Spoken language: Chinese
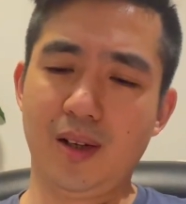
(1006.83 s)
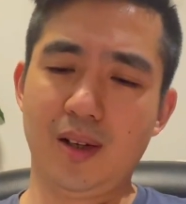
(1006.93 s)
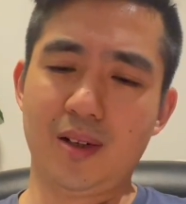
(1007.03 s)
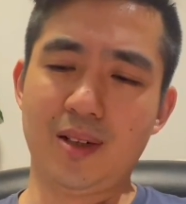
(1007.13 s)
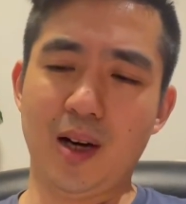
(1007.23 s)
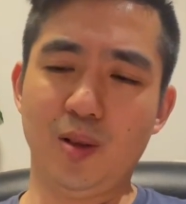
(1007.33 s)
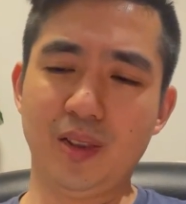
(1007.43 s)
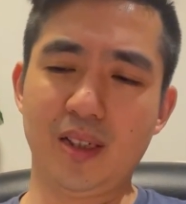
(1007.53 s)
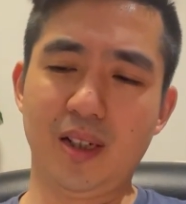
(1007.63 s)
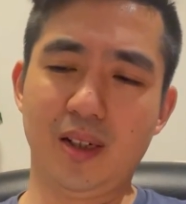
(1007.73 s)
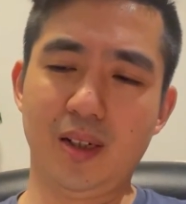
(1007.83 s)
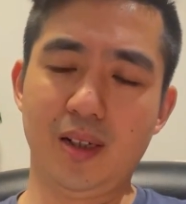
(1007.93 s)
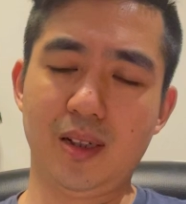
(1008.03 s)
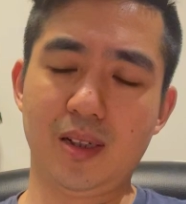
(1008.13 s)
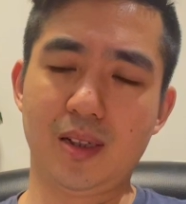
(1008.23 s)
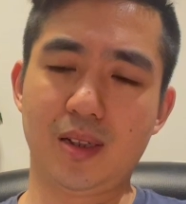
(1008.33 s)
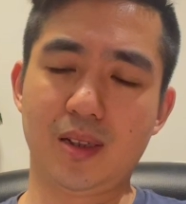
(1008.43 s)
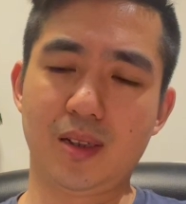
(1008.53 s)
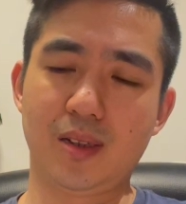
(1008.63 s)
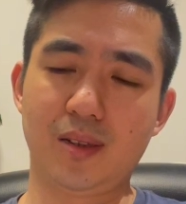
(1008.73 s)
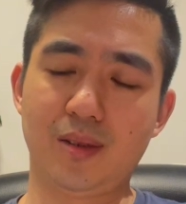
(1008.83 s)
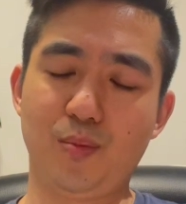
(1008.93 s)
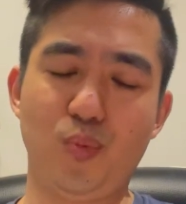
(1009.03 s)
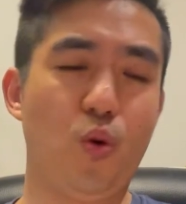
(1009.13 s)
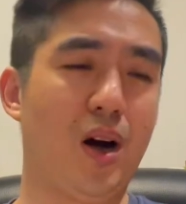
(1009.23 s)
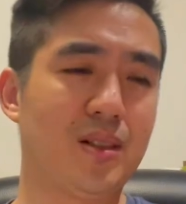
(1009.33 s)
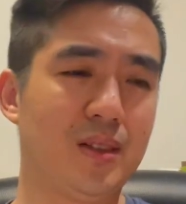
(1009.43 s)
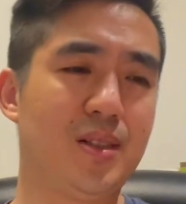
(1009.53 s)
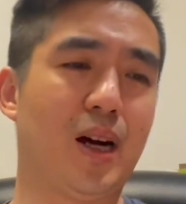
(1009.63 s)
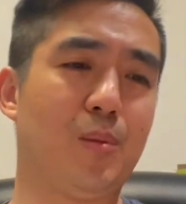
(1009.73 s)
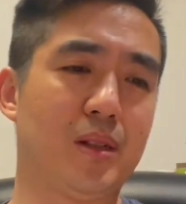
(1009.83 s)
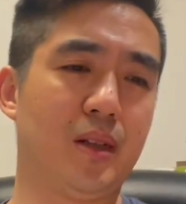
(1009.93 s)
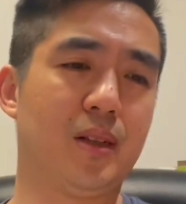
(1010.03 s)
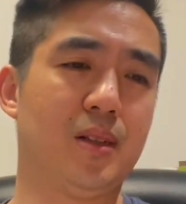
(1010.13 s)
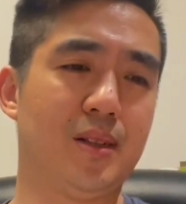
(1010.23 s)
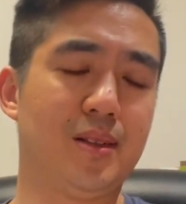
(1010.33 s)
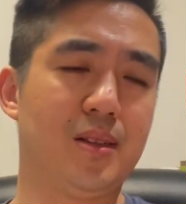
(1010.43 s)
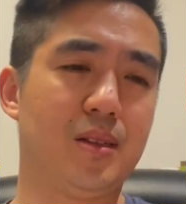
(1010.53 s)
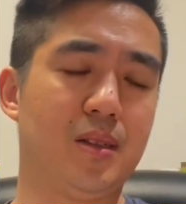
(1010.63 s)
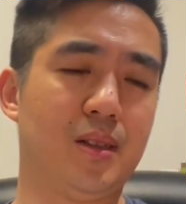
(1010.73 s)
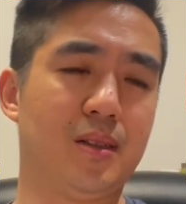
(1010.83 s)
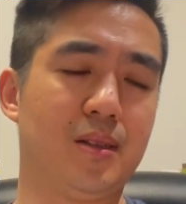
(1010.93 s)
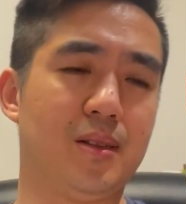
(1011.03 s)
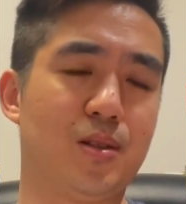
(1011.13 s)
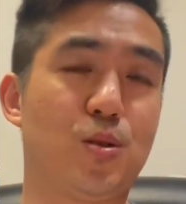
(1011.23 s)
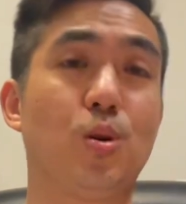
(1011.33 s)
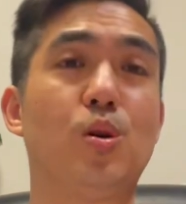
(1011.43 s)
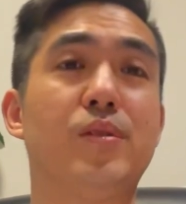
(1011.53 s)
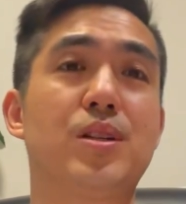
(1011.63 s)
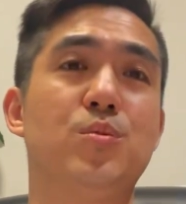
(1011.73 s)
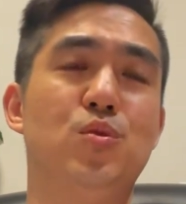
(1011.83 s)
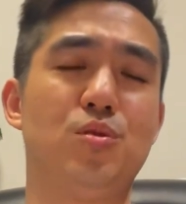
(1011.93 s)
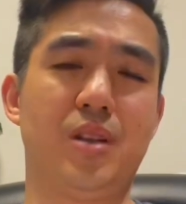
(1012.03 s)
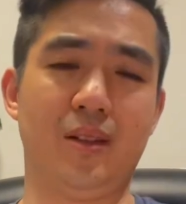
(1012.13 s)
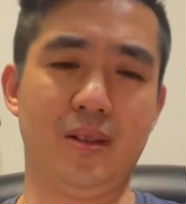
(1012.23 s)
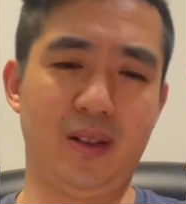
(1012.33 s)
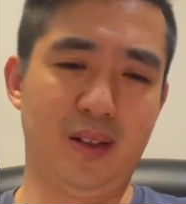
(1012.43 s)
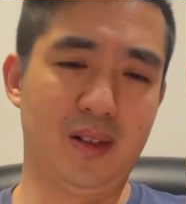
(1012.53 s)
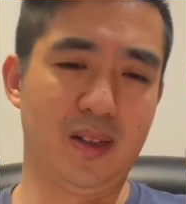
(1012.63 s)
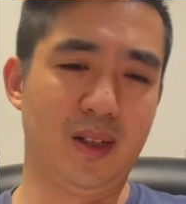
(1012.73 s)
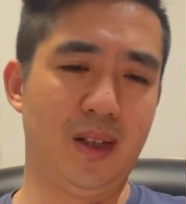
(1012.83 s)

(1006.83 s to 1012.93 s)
然后呢，这个不夸张的讲吧，这个呃 Jokovic 目前的这个，